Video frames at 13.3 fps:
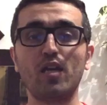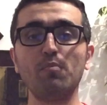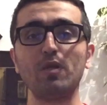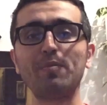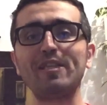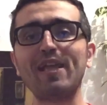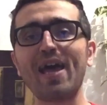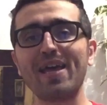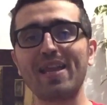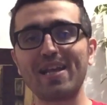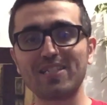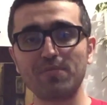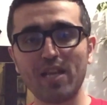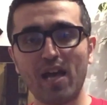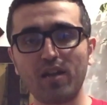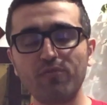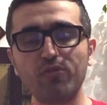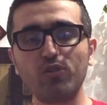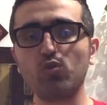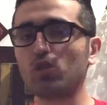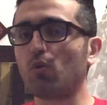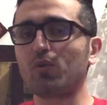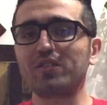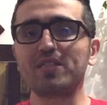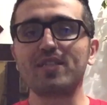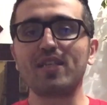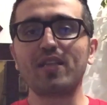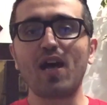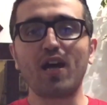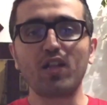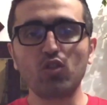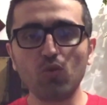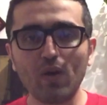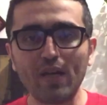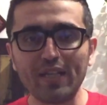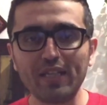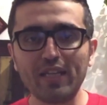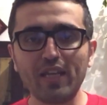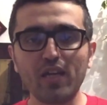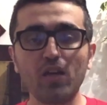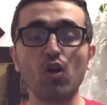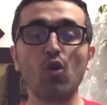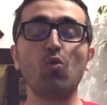بالبداية لازم نعرف انه دورة الصداقة الدولية